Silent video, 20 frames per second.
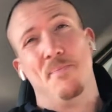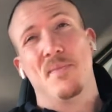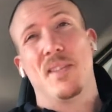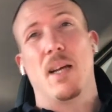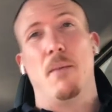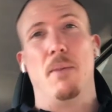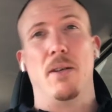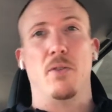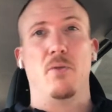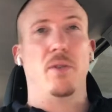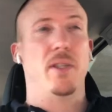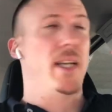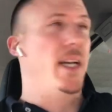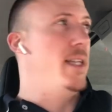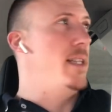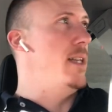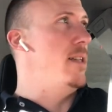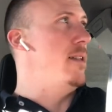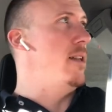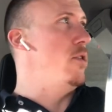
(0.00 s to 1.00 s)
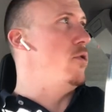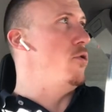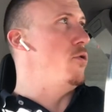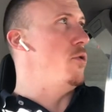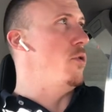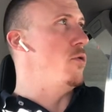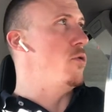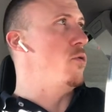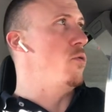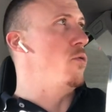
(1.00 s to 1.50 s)
bah, tu sais que tu étais juste
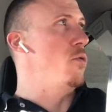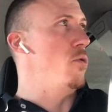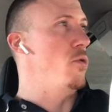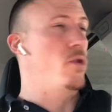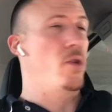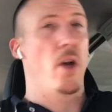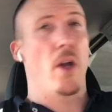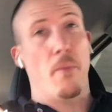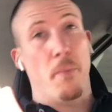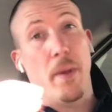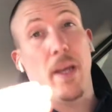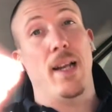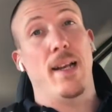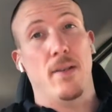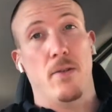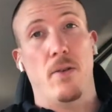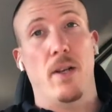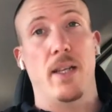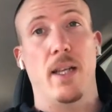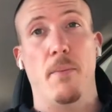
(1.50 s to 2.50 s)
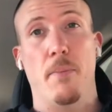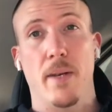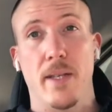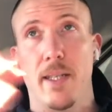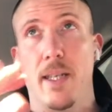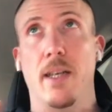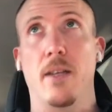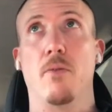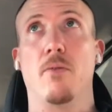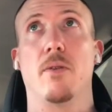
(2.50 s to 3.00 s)
en dessous de ton seuil et puis que là tu l'as
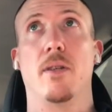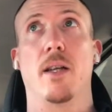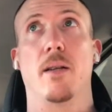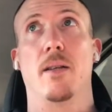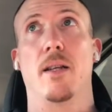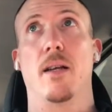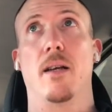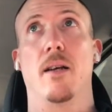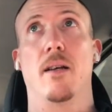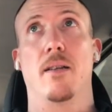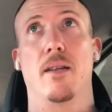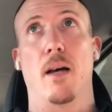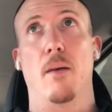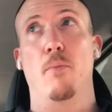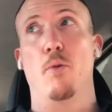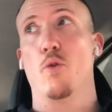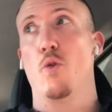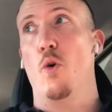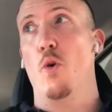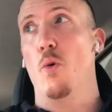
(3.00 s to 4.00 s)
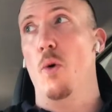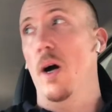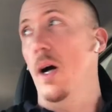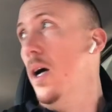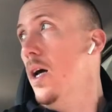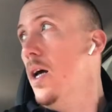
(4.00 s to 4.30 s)
dépassé, donc tu étais, étais, un peu trop loin.